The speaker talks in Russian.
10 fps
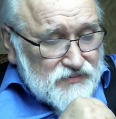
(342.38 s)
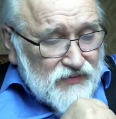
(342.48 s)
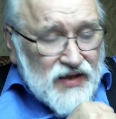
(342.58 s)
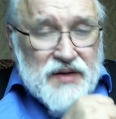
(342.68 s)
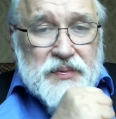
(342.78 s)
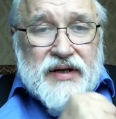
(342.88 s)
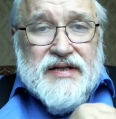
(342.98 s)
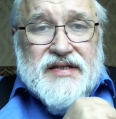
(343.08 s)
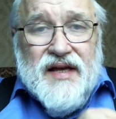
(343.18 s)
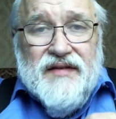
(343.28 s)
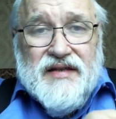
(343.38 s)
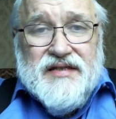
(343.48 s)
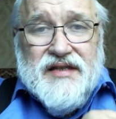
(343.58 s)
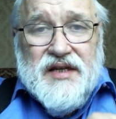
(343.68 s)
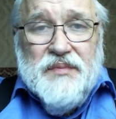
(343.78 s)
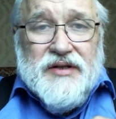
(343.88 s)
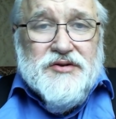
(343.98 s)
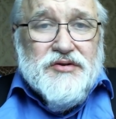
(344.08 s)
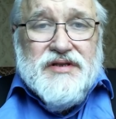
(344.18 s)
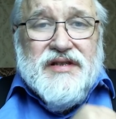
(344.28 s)
неприкосновенности,
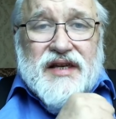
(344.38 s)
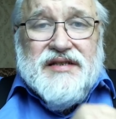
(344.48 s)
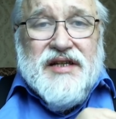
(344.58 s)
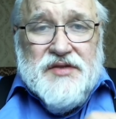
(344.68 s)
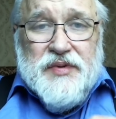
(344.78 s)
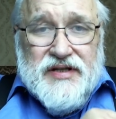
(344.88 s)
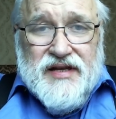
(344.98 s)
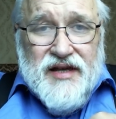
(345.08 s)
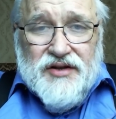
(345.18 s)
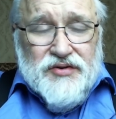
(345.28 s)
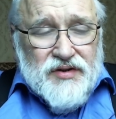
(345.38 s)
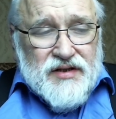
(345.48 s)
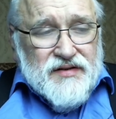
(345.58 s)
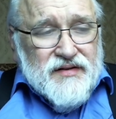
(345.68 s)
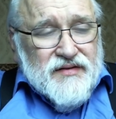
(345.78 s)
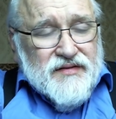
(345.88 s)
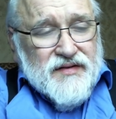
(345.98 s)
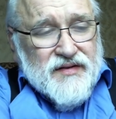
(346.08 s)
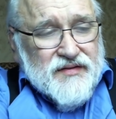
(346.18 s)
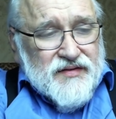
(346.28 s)
неподсудности э, экс-президента у нас э,
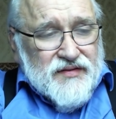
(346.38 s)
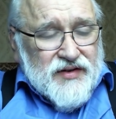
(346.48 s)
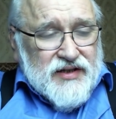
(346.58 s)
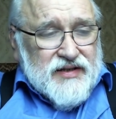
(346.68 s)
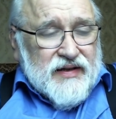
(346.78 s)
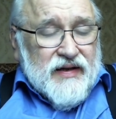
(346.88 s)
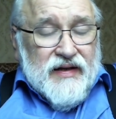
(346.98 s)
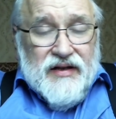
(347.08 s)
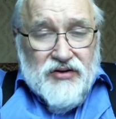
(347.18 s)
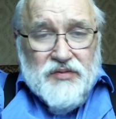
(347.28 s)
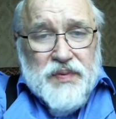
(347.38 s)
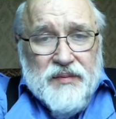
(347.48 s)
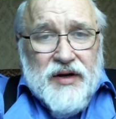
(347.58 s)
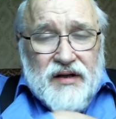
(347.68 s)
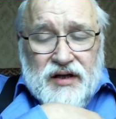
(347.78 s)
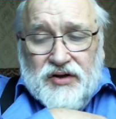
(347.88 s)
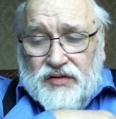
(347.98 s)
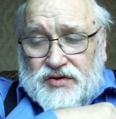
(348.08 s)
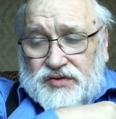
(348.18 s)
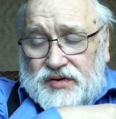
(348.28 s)
в России. Ну, это примерно
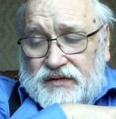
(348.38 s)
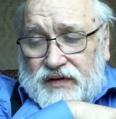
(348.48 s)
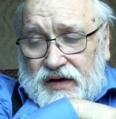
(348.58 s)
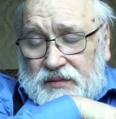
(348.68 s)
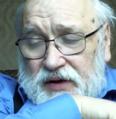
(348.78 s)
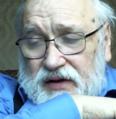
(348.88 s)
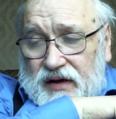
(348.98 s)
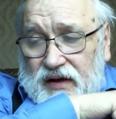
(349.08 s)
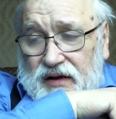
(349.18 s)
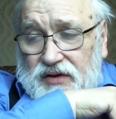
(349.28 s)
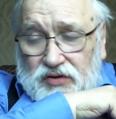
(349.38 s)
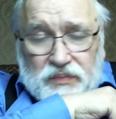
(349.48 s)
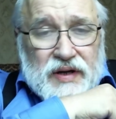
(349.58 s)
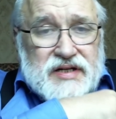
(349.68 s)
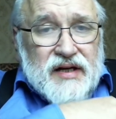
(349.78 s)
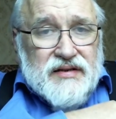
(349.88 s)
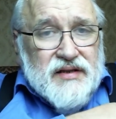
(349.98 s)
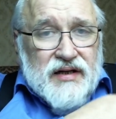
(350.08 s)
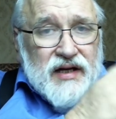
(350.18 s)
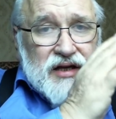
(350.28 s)
такого же уровня догмат. Ну,
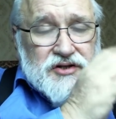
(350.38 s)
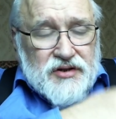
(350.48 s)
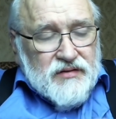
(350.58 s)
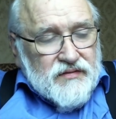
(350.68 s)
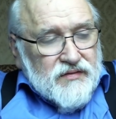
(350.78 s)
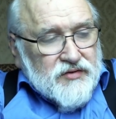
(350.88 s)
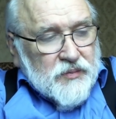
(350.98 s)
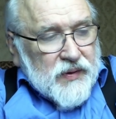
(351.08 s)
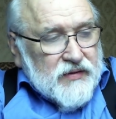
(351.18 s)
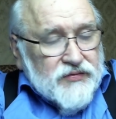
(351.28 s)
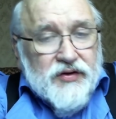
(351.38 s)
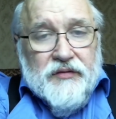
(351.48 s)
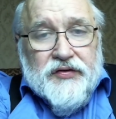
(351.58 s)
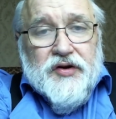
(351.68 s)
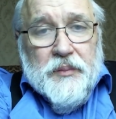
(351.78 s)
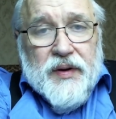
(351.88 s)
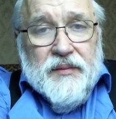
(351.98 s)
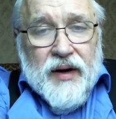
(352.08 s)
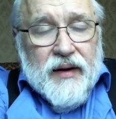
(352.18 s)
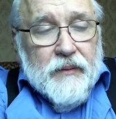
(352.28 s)
пожалуйста, конечно, все, все, все
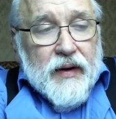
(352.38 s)
понимаем.